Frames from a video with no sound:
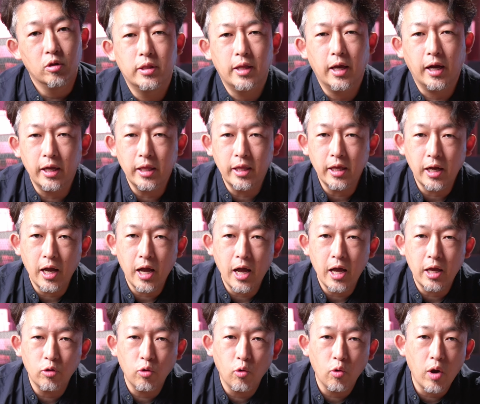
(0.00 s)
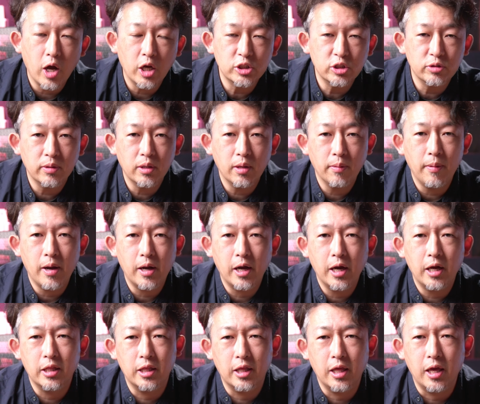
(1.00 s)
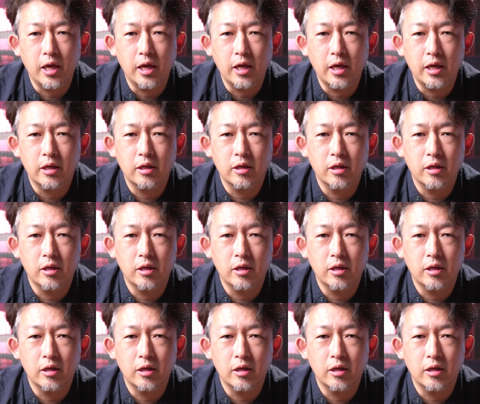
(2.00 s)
なかなか動画始めてばっかりで、